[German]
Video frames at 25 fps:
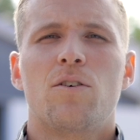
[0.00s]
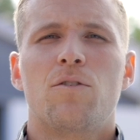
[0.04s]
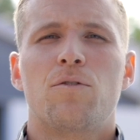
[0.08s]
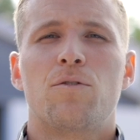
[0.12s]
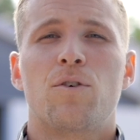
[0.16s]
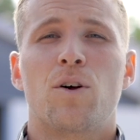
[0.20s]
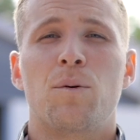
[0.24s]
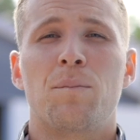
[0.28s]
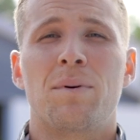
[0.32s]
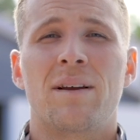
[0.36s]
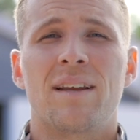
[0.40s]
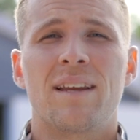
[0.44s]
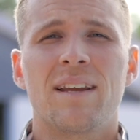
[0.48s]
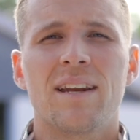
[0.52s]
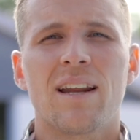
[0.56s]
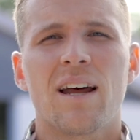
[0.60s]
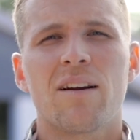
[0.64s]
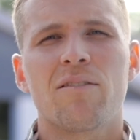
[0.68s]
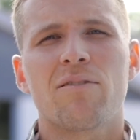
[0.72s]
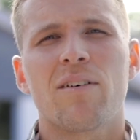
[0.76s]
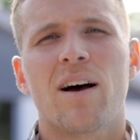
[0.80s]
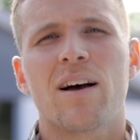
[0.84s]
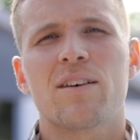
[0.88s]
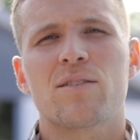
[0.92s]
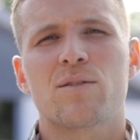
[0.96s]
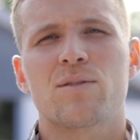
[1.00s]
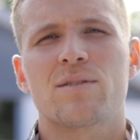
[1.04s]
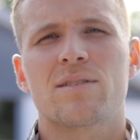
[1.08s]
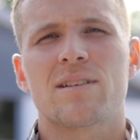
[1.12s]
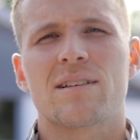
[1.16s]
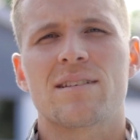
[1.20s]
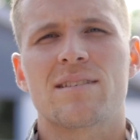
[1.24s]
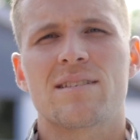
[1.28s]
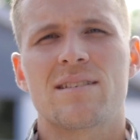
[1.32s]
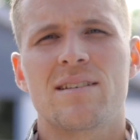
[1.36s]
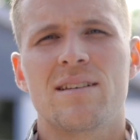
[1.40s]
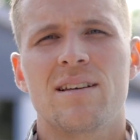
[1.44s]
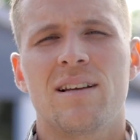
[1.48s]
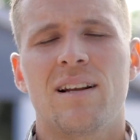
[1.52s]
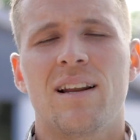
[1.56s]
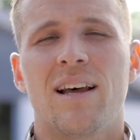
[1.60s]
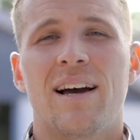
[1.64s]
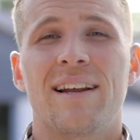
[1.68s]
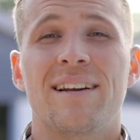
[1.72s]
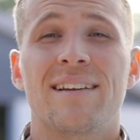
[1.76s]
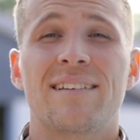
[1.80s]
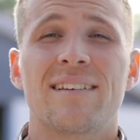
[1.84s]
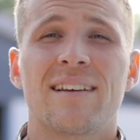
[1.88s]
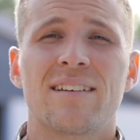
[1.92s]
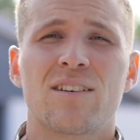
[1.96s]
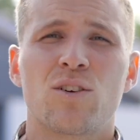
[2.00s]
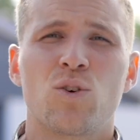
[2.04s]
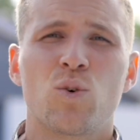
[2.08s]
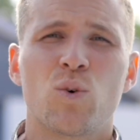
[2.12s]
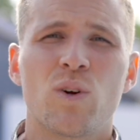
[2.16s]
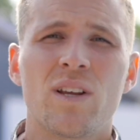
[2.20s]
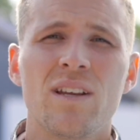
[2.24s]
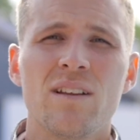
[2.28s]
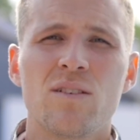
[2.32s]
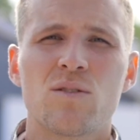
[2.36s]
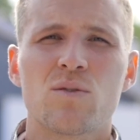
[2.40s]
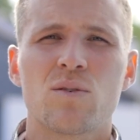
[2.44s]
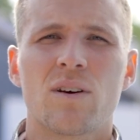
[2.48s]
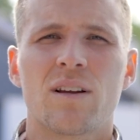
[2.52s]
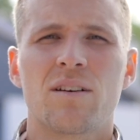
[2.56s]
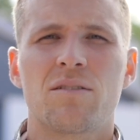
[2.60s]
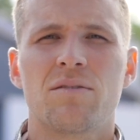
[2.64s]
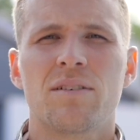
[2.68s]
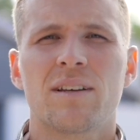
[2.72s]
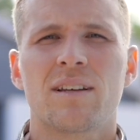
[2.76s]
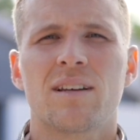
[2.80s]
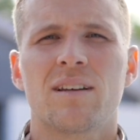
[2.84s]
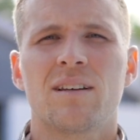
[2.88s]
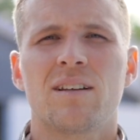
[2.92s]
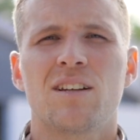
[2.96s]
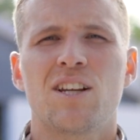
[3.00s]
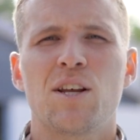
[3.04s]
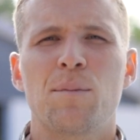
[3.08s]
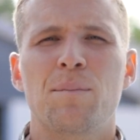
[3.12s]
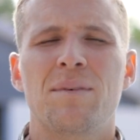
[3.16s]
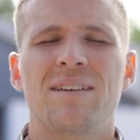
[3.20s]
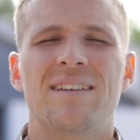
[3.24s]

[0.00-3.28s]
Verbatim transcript: Von Beginn an war es unser Ziel, eine Technologie zu entwickeln,